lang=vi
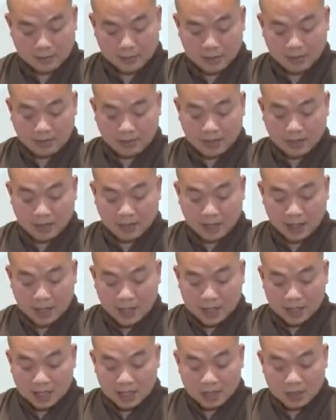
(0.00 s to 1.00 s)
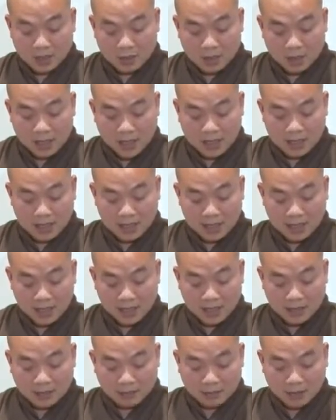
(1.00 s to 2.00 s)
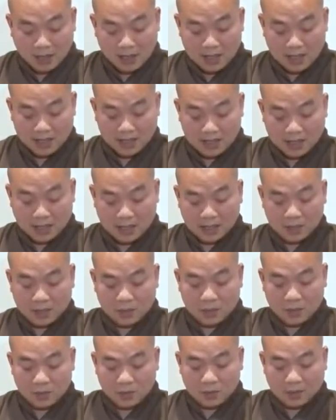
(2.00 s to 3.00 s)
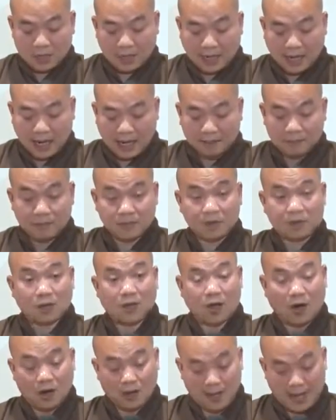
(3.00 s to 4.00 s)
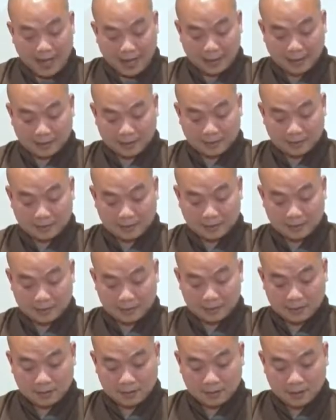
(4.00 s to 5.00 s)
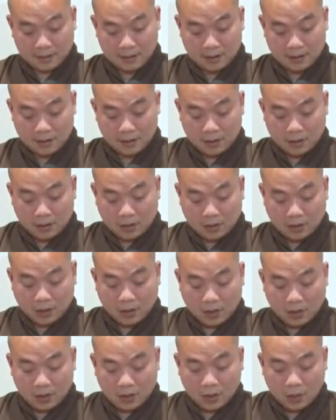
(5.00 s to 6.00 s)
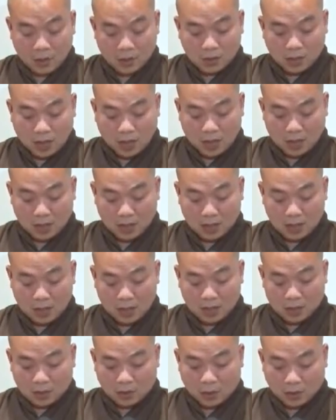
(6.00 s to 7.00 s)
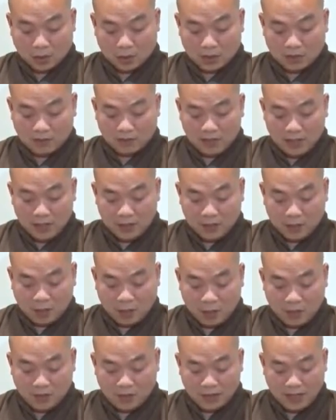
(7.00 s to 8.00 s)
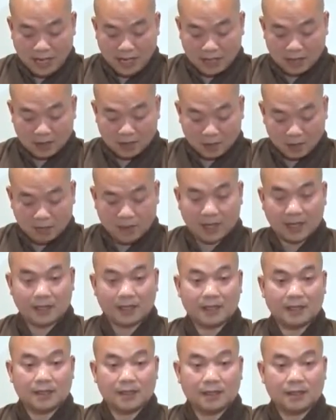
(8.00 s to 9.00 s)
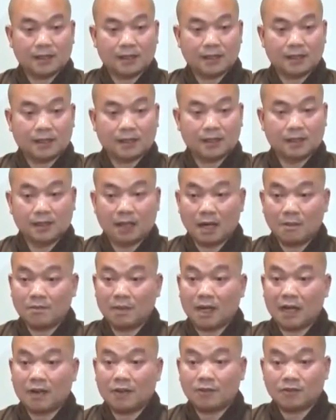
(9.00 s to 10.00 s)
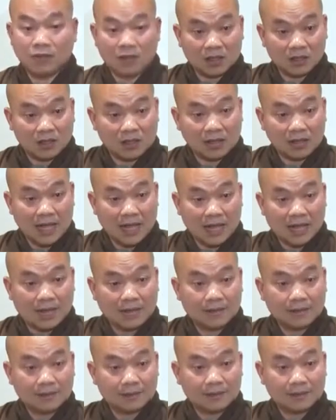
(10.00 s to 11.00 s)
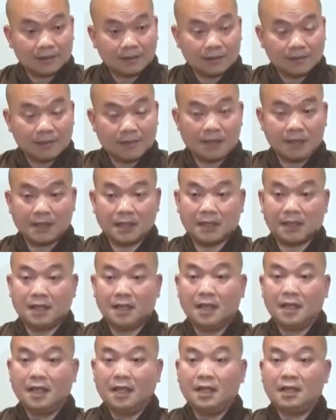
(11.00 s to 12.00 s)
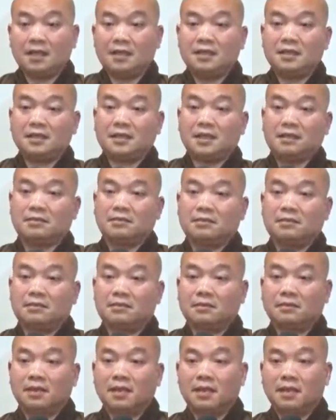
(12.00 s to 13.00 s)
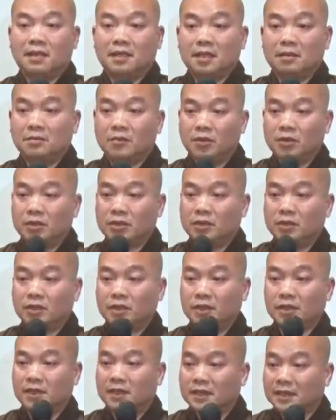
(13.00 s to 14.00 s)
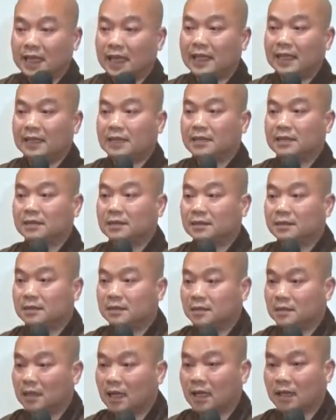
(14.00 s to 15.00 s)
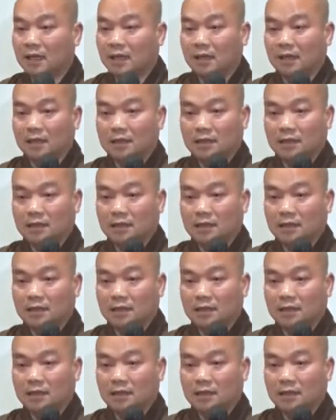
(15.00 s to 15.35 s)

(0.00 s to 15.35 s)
như vậy thì cái xúc ở đây ở trong đó là gì là xúc cảm thọ lạc thuận khổ thọ thuận phi khổ phi lạc cũng vậy từ đó mà phân tích ra thế thì ở trong trong môi trường kinh trần